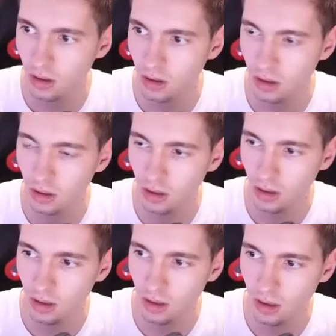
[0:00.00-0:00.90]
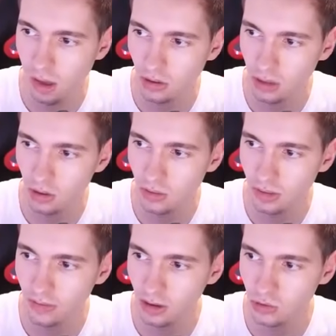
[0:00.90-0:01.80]
e eu chego
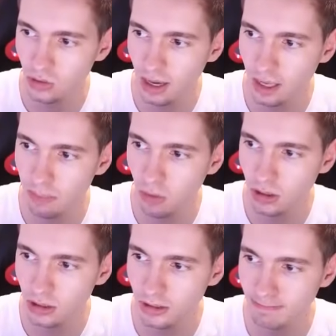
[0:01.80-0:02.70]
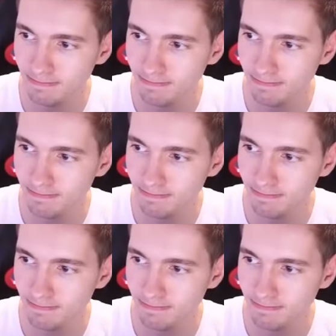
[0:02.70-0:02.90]
na frente do checkpoint